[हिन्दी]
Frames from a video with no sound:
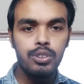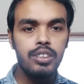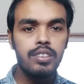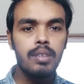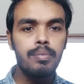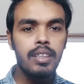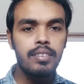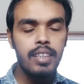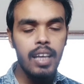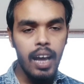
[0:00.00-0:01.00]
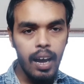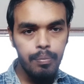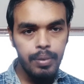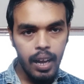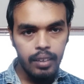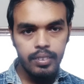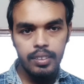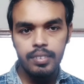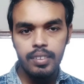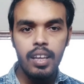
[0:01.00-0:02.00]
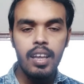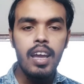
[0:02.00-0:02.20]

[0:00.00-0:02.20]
जिसकी मदद से आप भी आसानी से